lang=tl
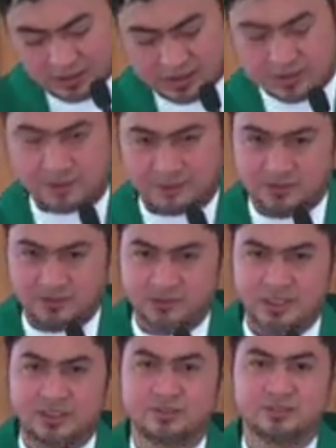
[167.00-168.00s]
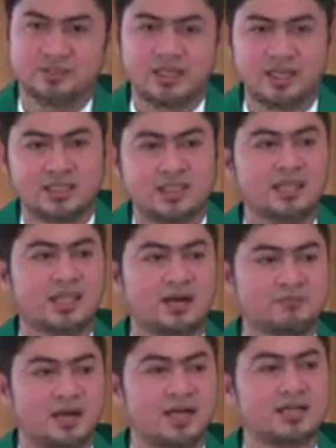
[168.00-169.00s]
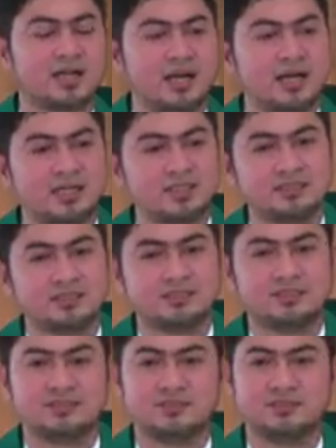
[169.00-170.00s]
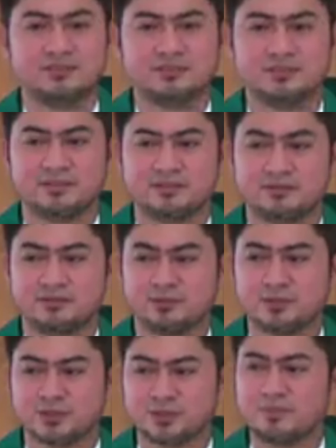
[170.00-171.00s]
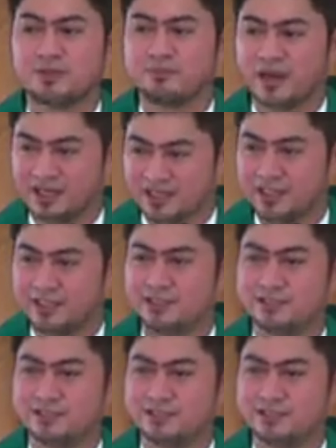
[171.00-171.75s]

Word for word: sa panahon ngayon, iilan na lamang ang gustong magpari,